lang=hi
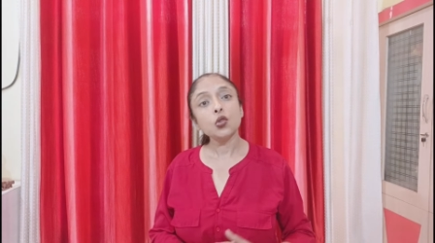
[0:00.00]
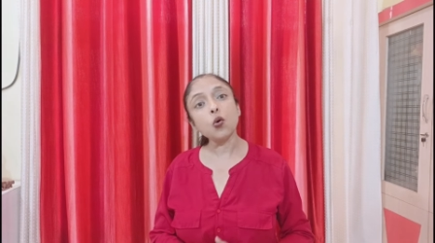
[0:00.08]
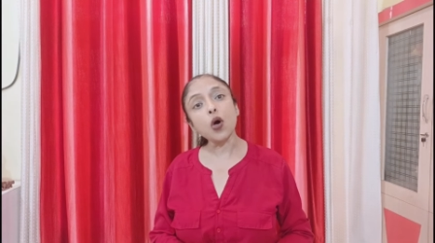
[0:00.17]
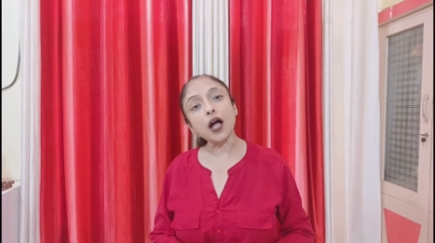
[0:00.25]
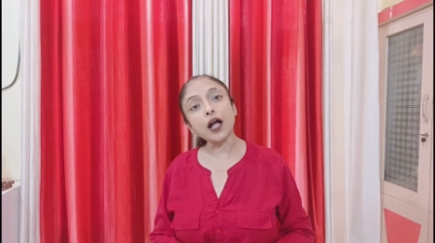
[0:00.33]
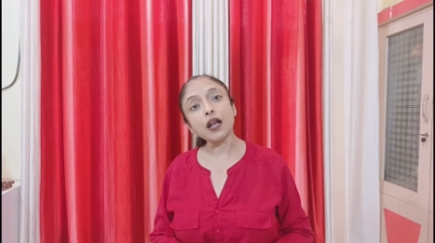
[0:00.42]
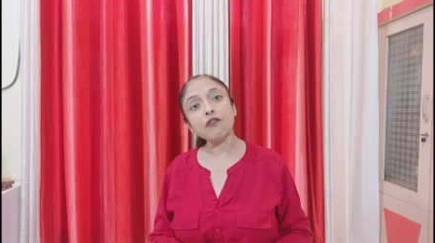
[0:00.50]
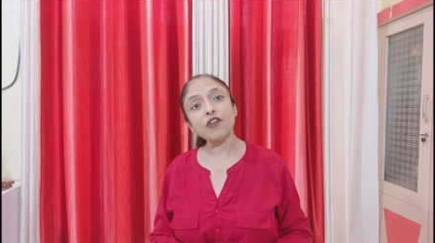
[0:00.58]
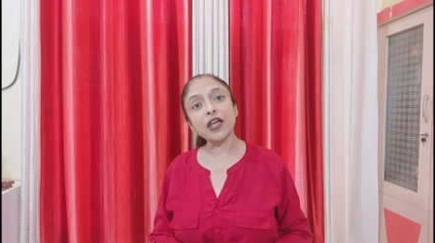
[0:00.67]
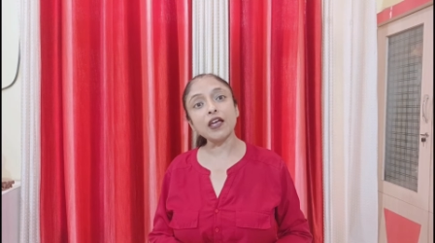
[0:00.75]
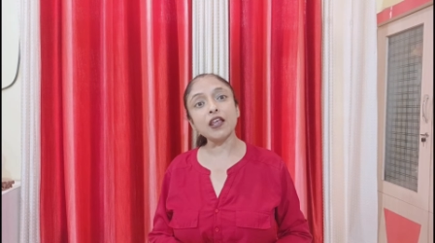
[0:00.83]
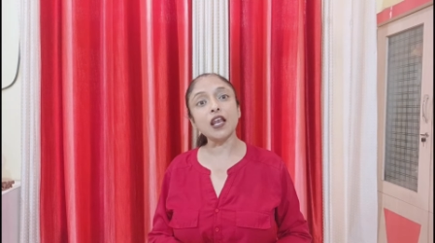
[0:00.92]
तो अगर हम
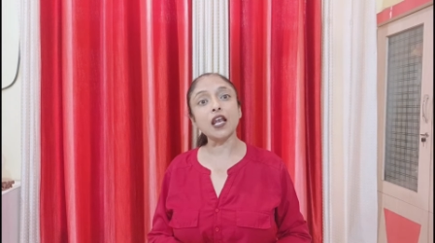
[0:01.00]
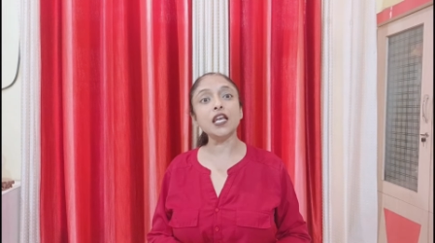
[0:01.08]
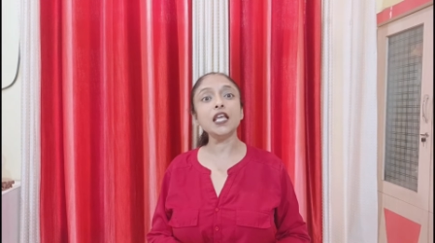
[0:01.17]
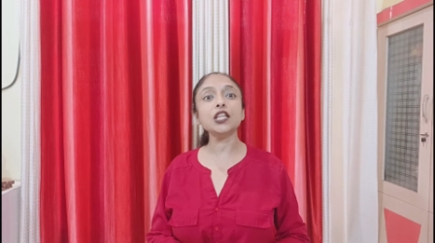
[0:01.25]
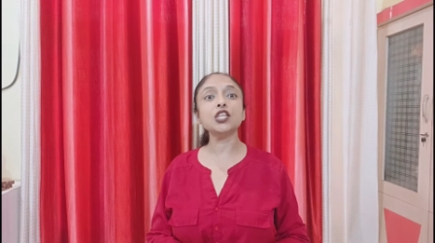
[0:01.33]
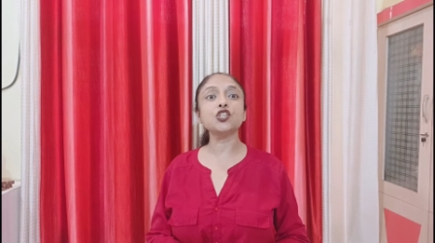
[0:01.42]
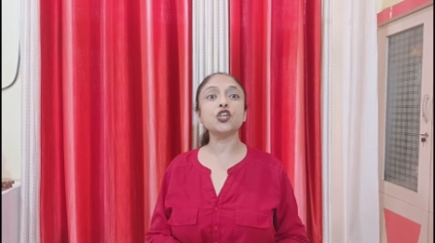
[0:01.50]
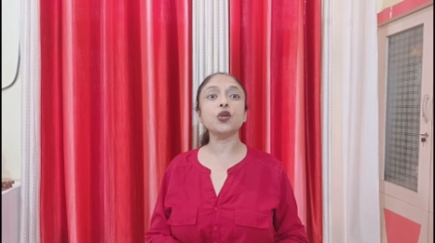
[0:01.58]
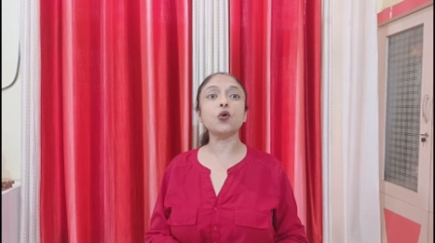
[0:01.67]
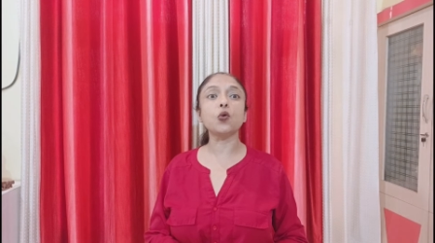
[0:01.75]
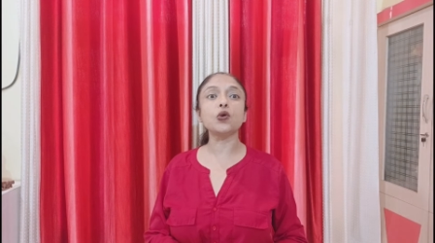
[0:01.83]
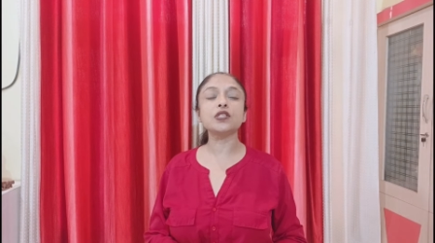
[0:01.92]
अन्य
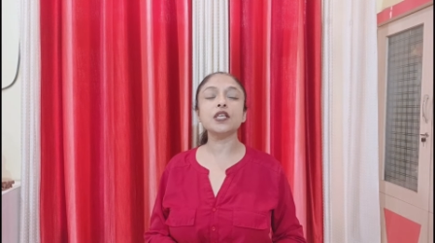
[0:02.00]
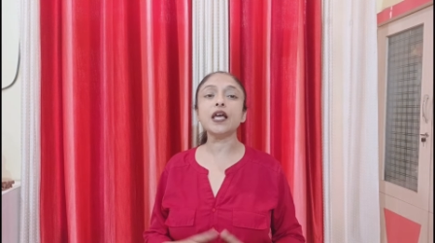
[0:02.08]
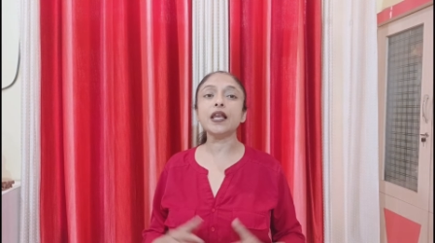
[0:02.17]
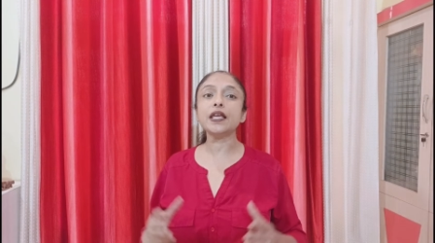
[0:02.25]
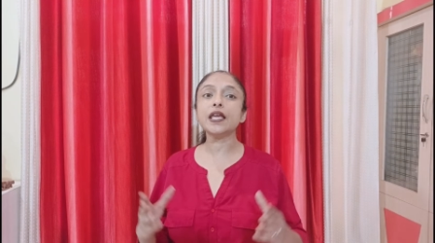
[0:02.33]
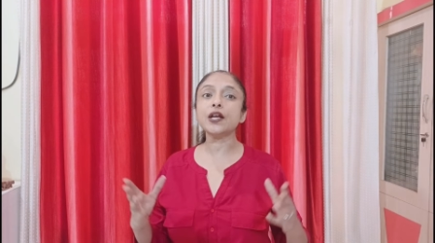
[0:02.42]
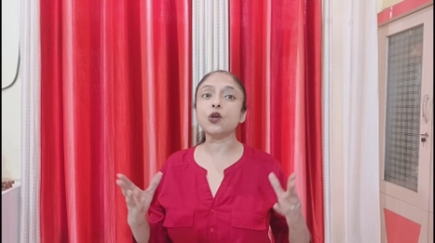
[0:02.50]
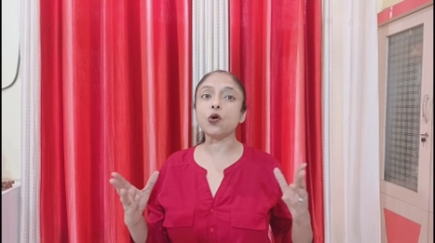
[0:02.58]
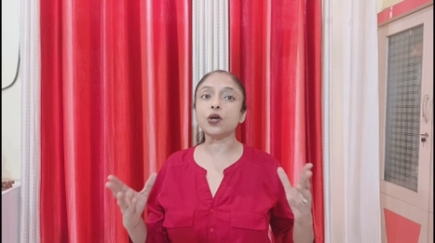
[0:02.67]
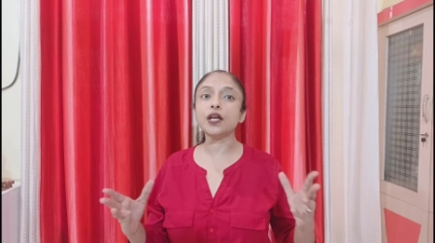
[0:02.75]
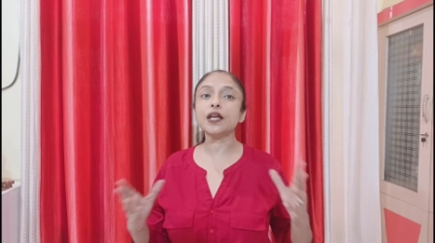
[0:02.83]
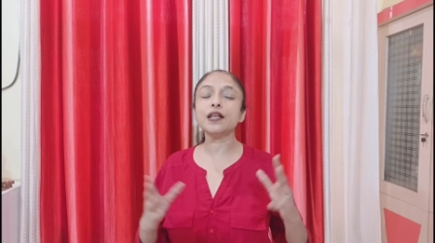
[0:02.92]
दृष्टिकोण से यानी कि
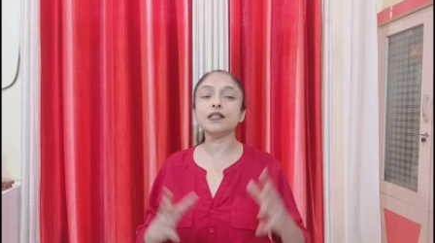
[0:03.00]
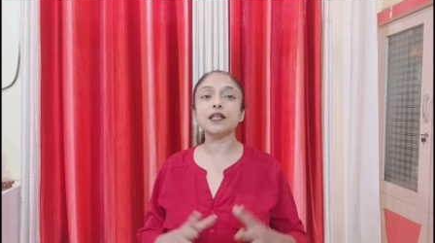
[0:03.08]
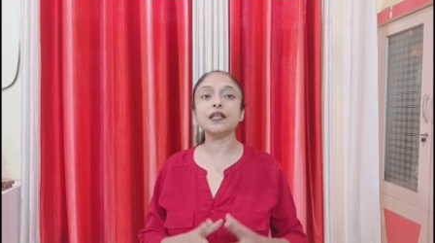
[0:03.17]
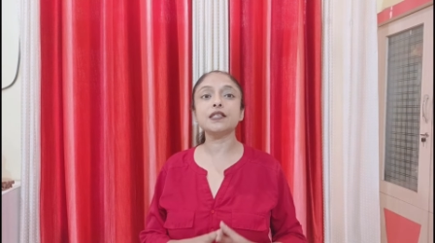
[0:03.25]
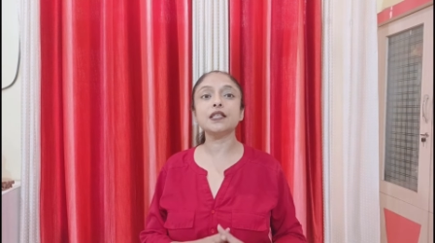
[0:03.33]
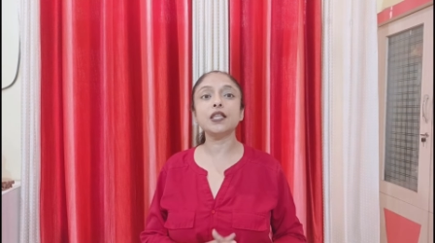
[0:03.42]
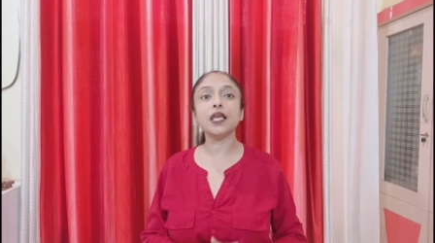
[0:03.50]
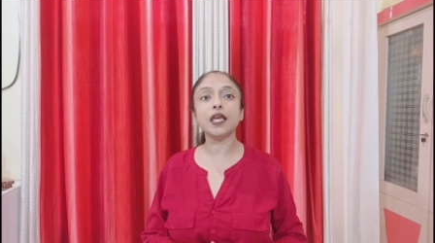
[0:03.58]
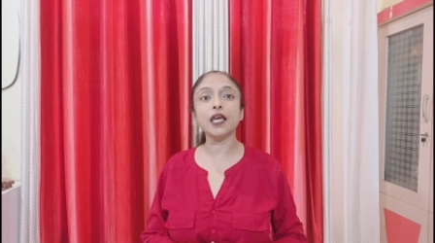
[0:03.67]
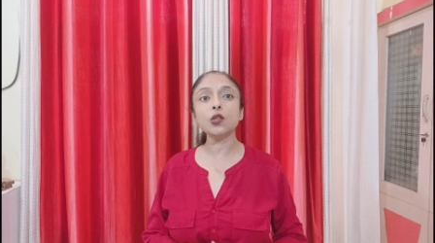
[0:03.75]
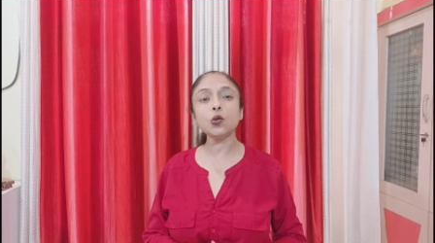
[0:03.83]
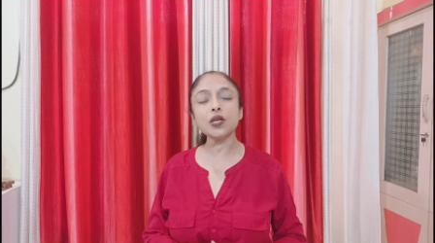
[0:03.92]
डॉक्टर के नजरिए से
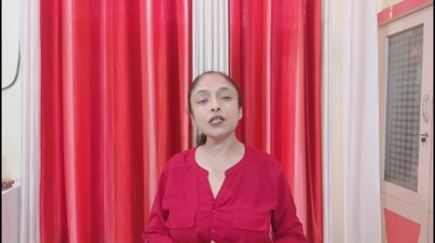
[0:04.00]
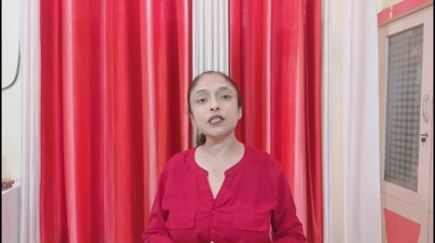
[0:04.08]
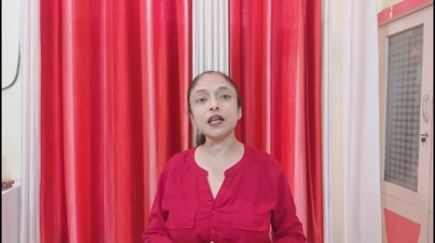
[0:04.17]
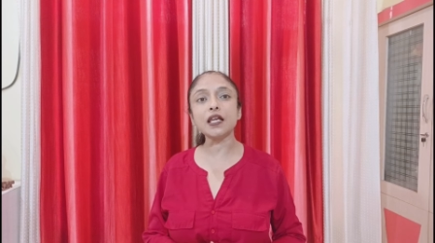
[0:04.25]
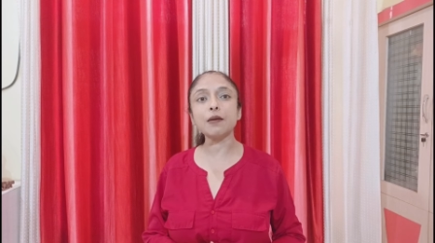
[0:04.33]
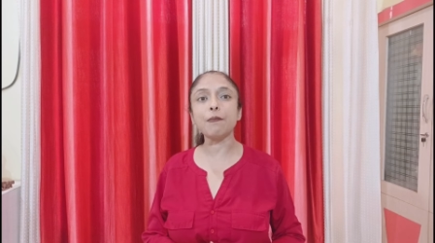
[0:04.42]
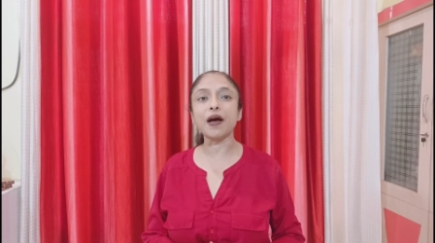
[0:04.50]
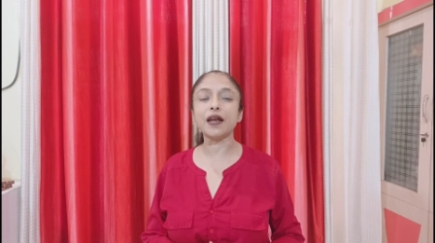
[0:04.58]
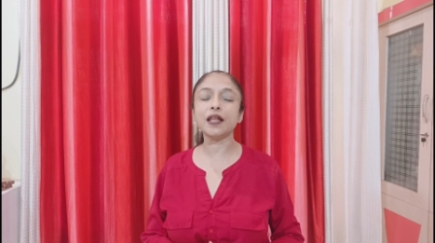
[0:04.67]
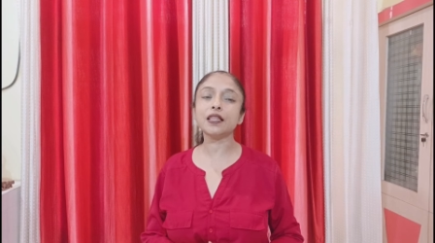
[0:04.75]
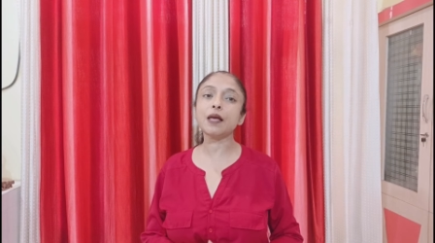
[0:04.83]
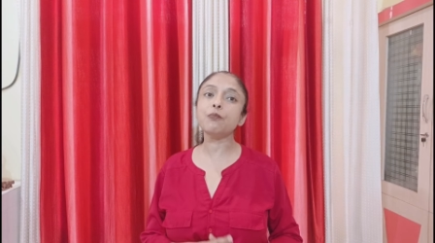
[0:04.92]
देखें तो इस तरह की
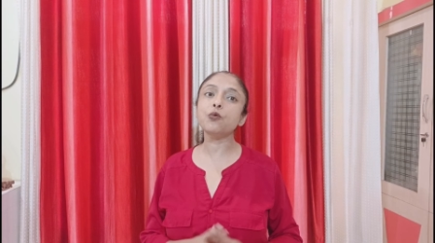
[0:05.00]
मान्यता